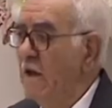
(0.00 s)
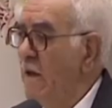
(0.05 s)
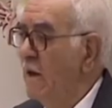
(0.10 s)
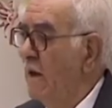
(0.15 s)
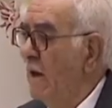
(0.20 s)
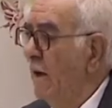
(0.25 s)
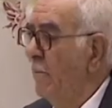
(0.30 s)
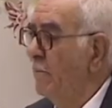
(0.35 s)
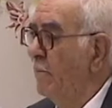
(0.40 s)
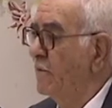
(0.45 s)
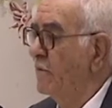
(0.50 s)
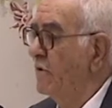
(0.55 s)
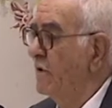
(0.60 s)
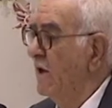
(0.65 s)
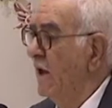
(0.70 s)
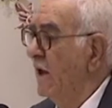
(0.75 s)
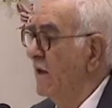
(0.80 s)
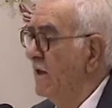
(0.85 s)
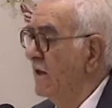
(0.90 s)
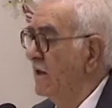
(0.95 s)

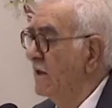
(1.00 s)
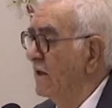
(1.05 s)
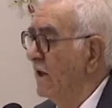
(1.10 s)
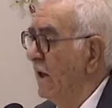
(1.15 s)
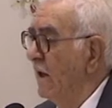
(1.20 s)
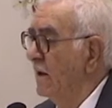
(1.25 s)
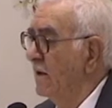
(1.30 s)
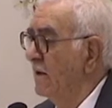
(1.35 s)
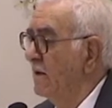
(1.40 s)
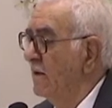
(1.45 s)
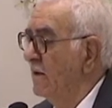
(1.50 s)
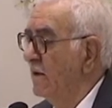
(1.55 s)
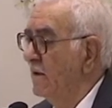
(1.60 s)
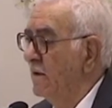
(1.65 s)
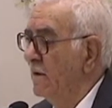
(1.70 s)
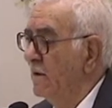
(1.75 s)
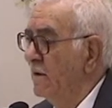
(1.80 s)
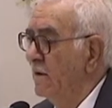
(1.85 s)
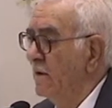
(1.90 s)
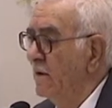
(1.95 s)
Samobójstwo jest y,